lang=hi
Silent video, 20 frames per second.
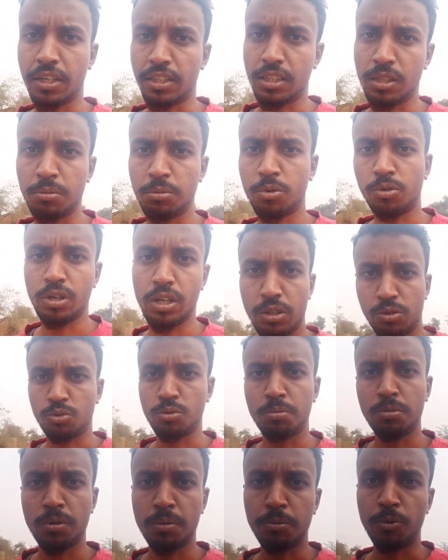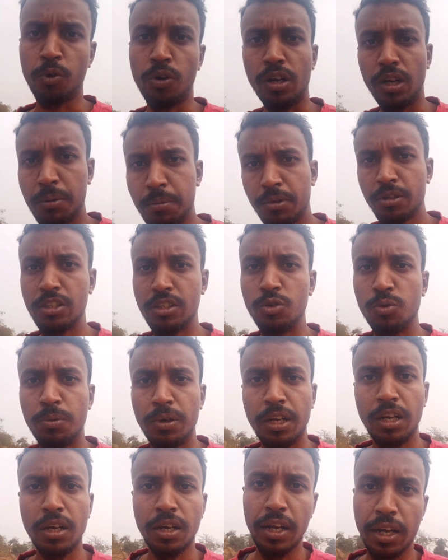ख़त्म हो गया सुबह मॉर्निंग में जो
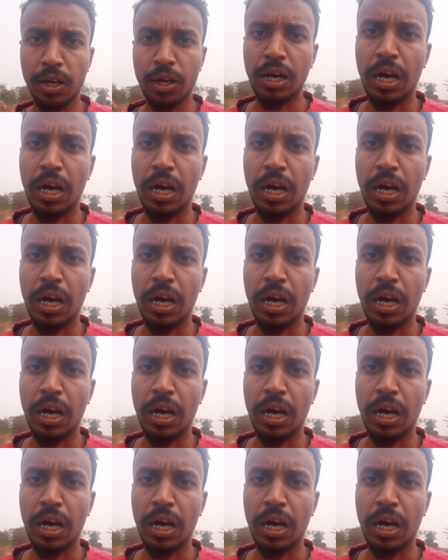मैंने